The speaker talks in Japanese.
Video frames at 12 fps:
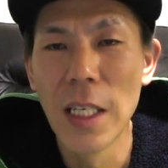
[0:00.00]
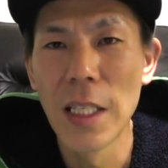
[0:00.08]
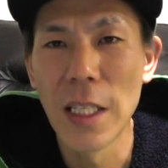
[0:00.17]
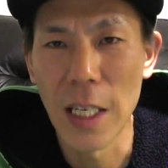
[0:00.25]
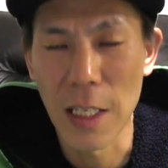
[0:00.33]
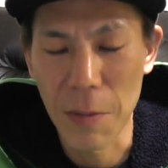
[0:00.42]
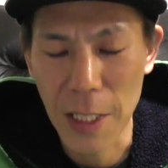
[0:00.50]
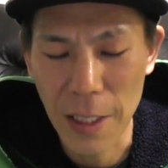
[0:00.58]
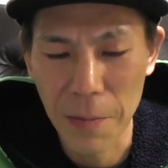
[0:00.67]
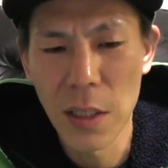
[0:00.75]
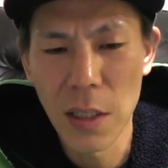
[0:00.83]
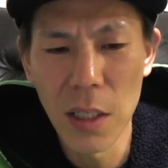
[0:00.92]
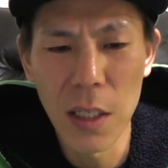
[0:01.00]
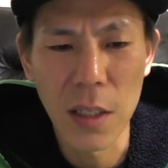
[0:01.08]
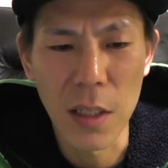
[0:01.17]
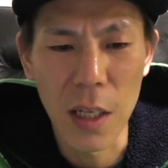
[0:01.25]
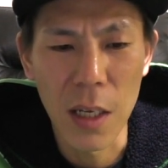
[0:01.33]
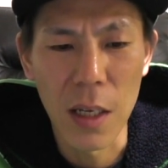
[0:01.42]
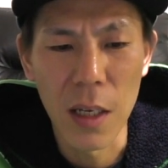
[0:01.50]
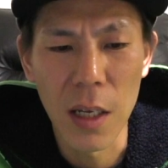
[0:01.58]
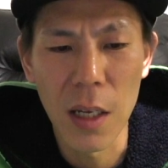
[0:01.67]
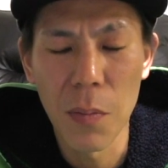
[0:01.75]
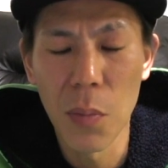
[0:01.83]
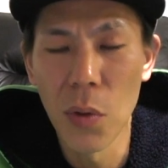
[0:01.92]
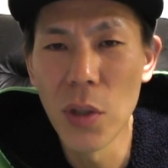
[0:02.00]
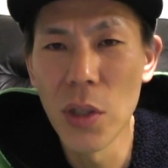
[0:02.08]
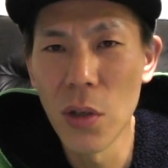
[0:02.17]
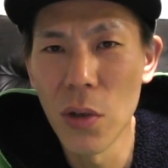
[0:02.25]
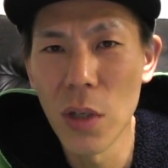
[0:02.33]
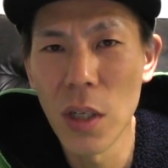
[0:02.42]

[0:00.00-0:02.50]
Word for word: なります。次ですね、えー、ポイント、